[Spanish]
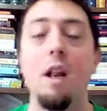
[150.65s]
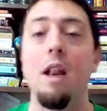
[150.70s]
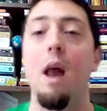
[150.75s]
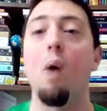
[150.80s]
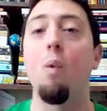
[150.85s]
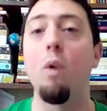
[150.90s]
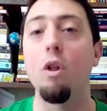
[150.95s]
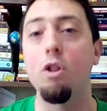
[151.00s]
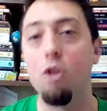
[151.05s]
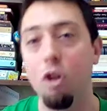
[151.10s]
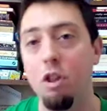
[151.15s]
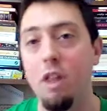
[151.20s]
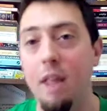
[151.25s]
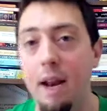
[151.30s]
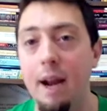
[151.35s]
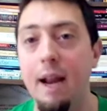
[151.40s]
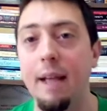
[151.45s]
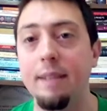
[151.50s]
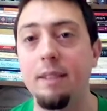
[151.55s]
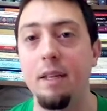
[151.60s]
La cuestión
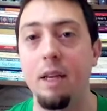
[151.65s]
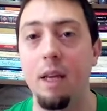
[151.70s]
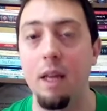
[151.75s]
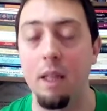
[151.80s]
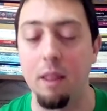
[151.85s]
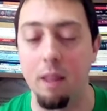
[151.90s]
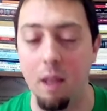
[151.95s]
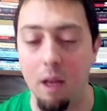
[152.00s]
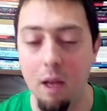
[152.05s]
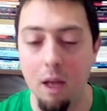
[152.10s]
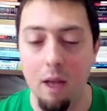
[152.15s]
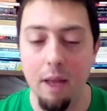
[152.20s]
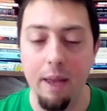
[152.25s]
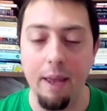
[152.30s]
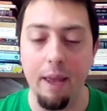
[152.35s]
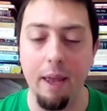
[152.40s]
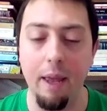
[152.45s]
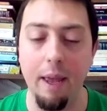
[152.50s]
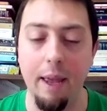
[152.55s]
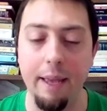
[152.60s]
era la siguiente,
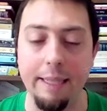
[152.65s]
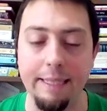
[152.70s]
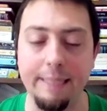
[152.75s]
eh,